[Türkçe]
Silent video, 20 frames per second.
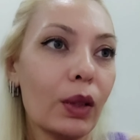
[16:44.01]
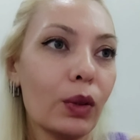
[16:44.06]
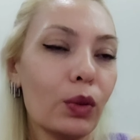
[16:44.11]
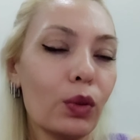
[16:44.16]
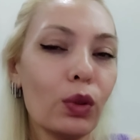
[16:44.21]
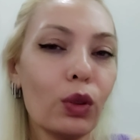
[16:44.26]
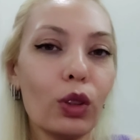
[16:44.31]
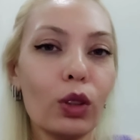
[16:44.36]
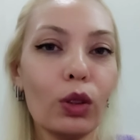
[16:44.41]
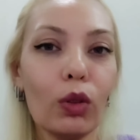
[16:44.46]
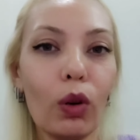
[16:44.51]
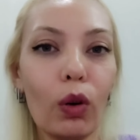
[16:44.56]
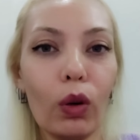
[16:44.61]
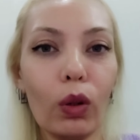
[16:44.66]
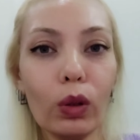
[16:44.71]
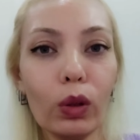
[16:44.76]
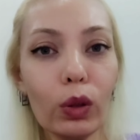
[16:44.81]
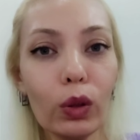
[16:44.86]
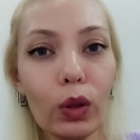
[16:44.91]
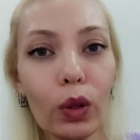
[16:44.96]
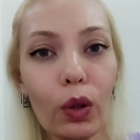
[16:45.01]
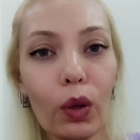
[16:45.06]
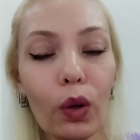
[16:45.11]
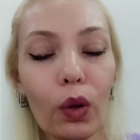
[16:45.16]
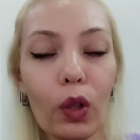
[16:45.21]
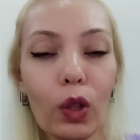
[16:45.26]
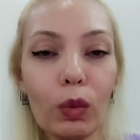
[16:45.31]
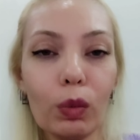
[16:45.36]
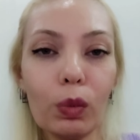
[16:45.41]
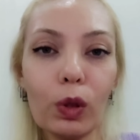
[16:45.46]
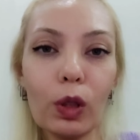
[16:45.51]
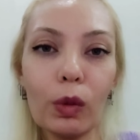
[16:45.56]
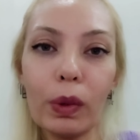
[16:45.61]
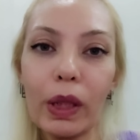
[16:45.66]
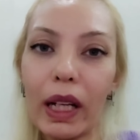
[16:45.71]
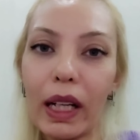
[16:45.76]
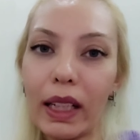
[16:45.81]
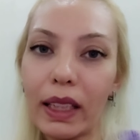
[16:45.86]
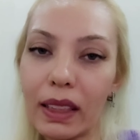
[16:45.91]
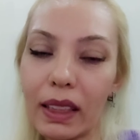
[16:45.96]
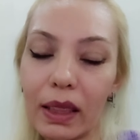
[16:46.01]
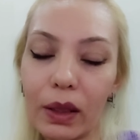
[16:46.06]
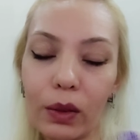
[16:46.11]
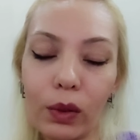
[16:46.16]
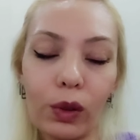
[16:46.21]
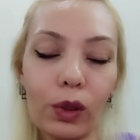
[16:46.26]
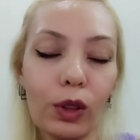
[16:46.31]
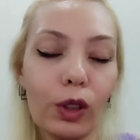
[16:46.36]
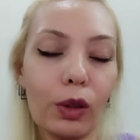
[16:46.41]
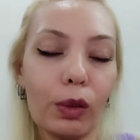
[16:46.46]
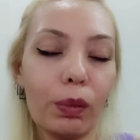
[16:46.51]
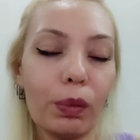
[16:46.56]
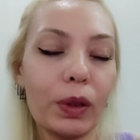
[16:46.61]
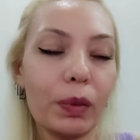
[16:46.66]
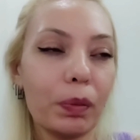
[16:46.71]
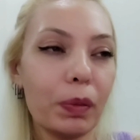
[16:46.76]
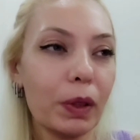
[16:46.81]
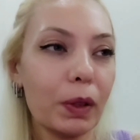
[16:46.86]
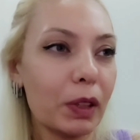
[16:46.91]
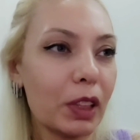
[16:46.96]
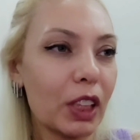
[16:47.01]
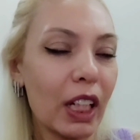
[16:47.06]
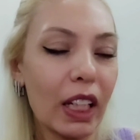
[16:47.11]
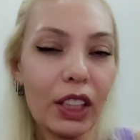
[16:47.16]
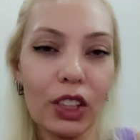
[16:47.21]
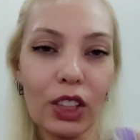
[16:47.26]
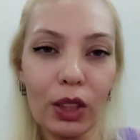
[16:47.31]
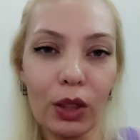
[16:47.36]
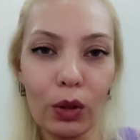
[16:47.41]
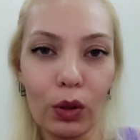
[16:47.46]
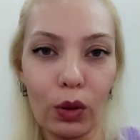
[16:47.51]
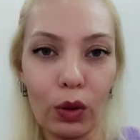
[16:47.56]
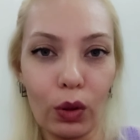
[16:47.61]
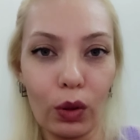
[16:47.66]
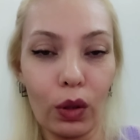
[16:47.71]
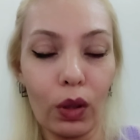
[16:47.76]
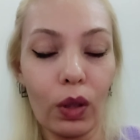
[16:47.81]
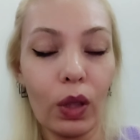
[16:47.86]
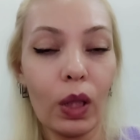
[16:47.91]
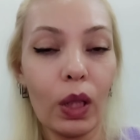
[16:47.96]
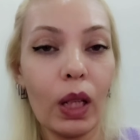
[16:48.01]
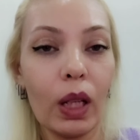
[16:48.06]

Çünkü oluyor olmuyor bir aksilik oluyor bir şey çıkıyor.